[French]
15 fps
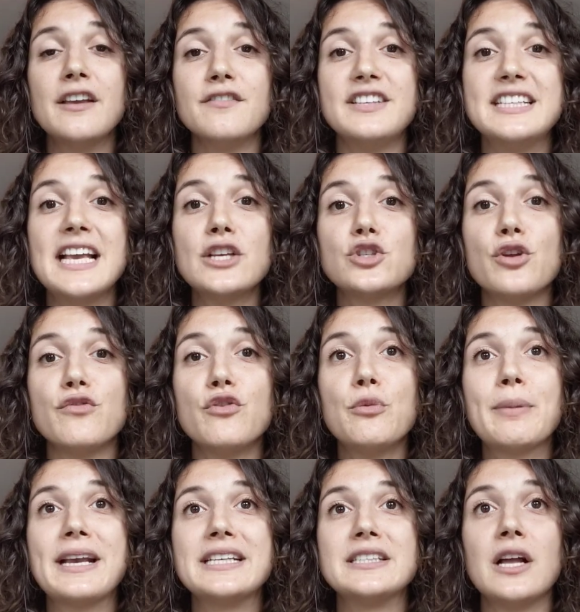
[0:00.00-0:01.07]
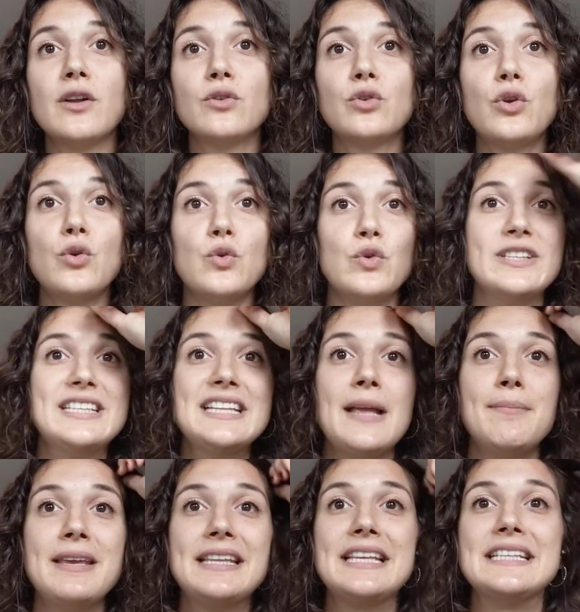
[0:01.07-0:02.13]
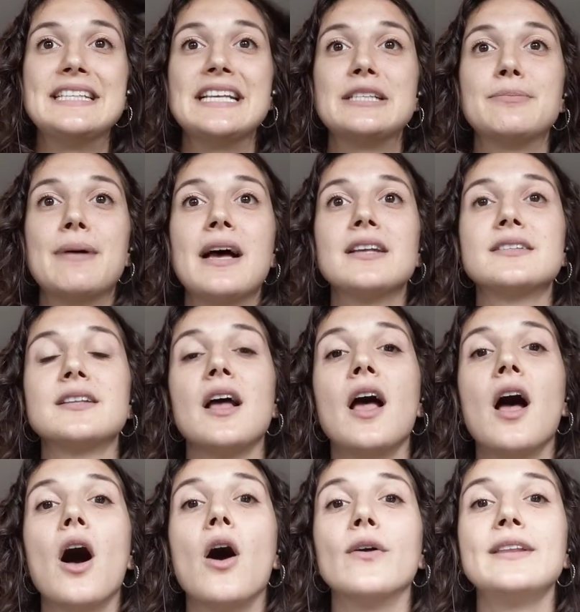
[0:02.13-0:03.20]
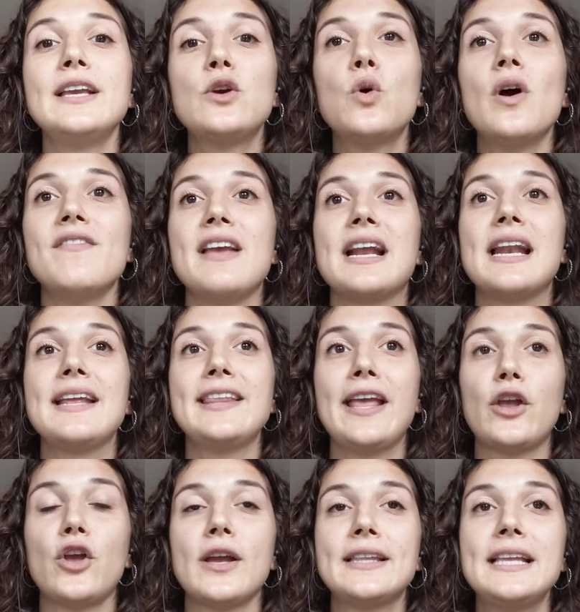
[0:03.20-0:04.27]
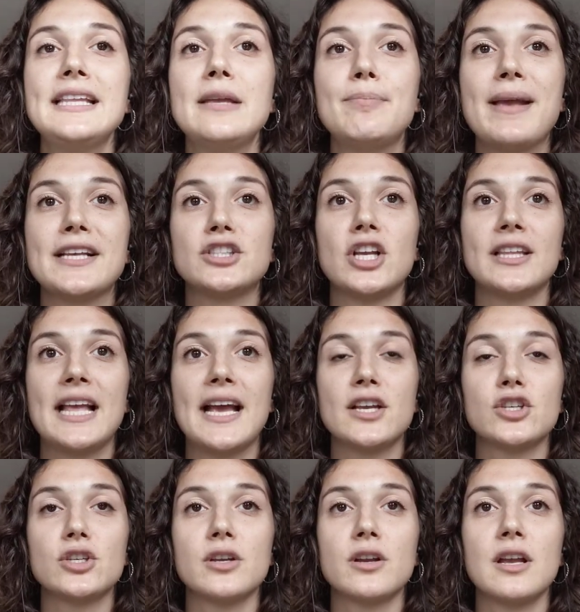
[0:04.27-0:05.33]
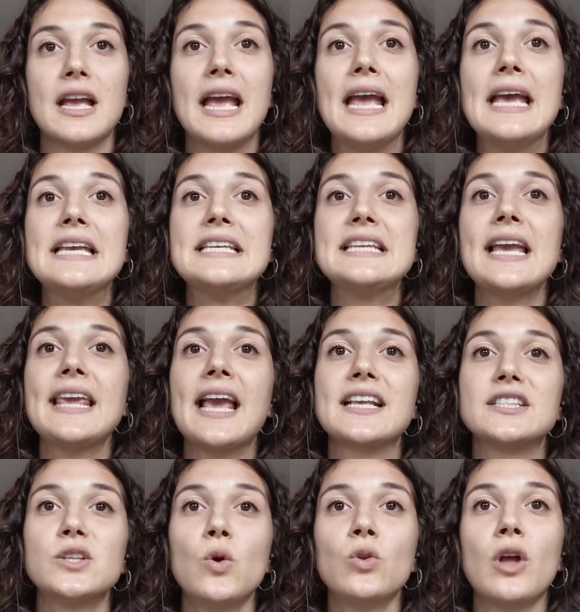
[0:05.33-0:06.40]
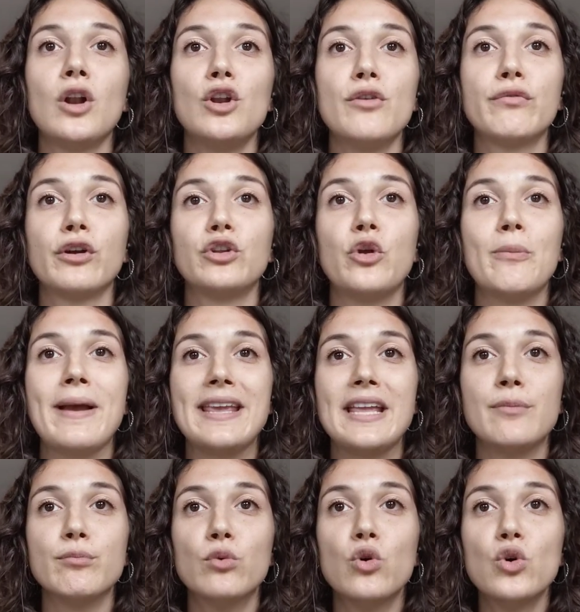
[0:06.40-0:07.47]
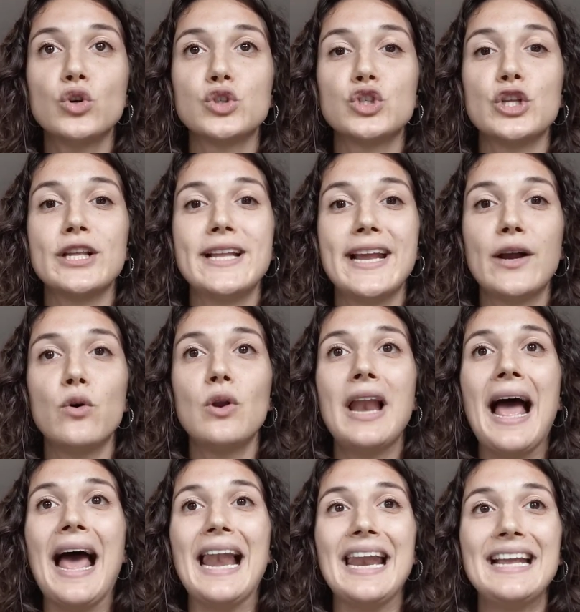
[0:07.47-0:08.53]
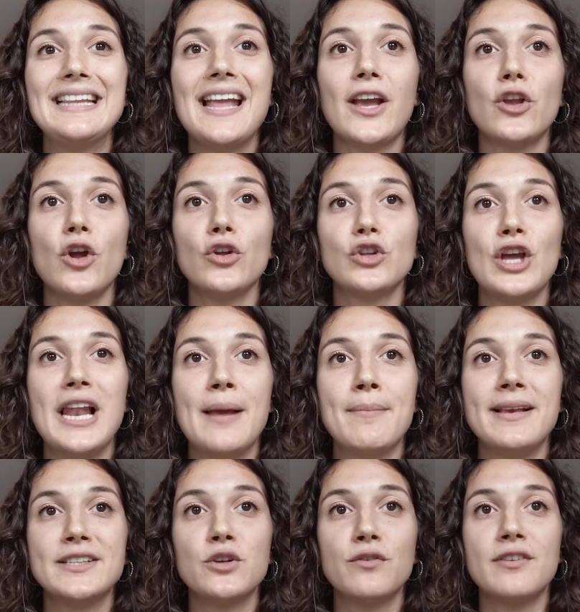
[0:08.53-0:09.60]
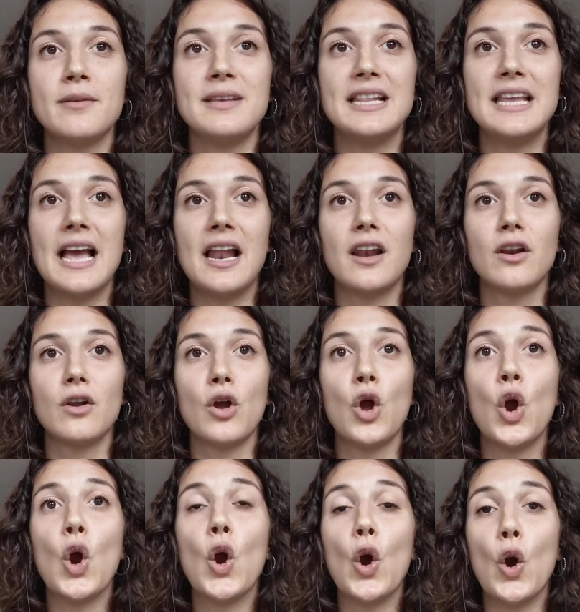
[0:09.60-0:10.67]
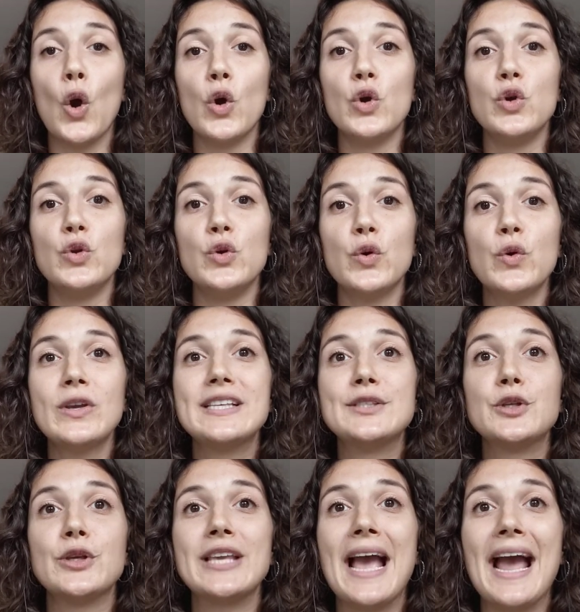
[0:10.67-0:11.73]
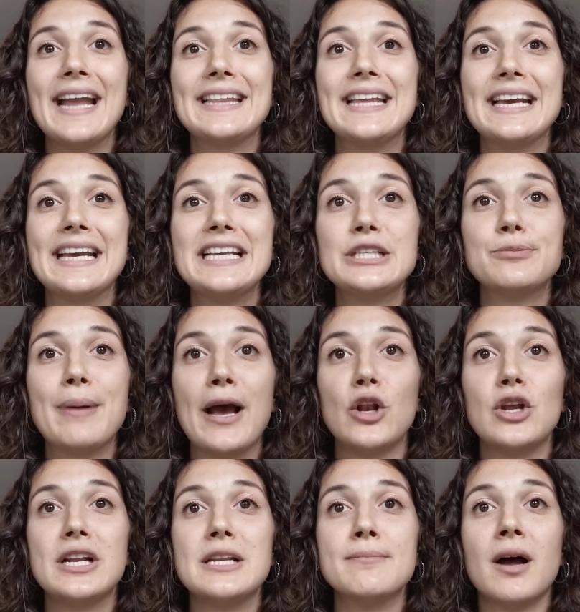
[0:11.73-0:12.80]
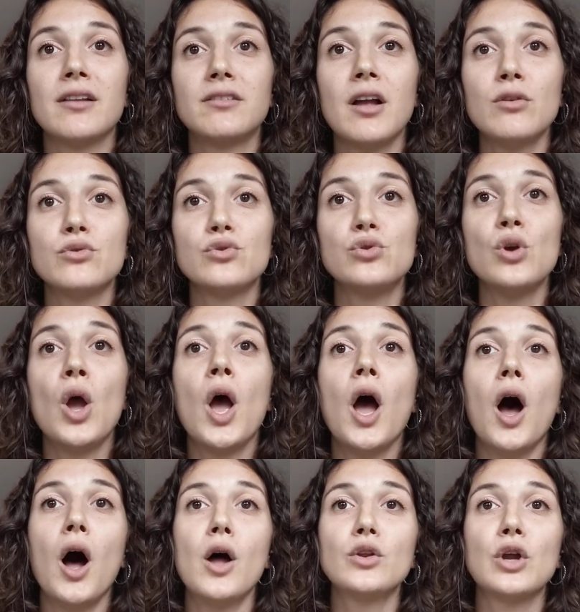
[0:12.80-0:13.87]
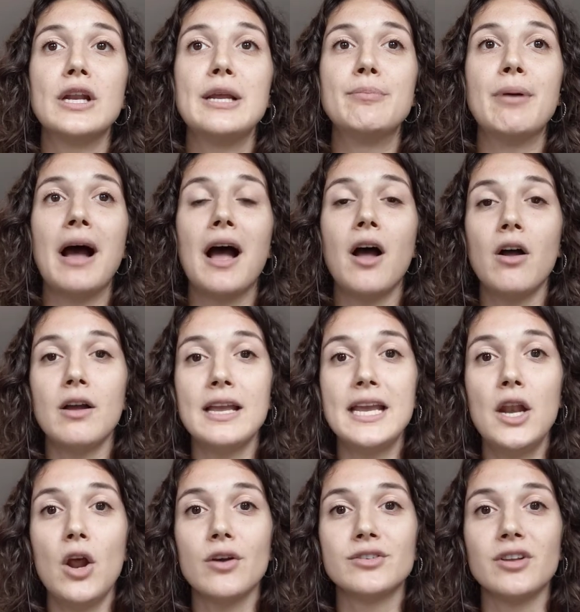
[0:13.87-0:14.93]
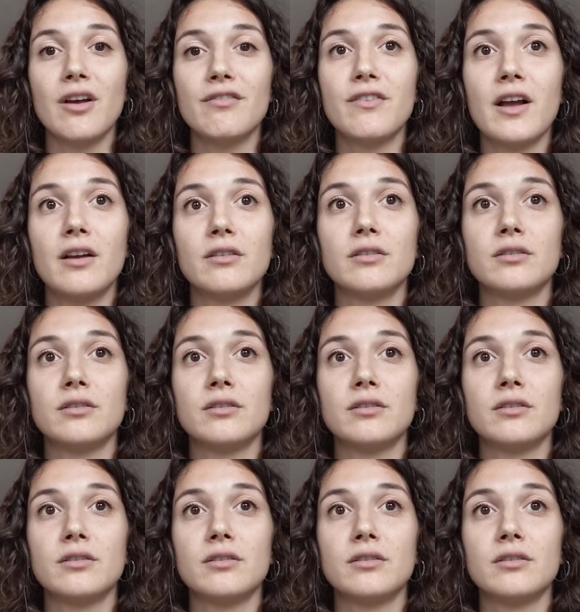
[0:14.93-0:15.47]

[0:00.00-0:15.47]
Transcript: Visage de feu présente une dynamique des espaces en écho avec l'intériorité des personnages. Chaque action dans l'œuvre de Mayenbourg se déroule à l'intérieur de la maison familiale un lieu qui se caractérise par le climat tendu entre les parents et leurs enfants.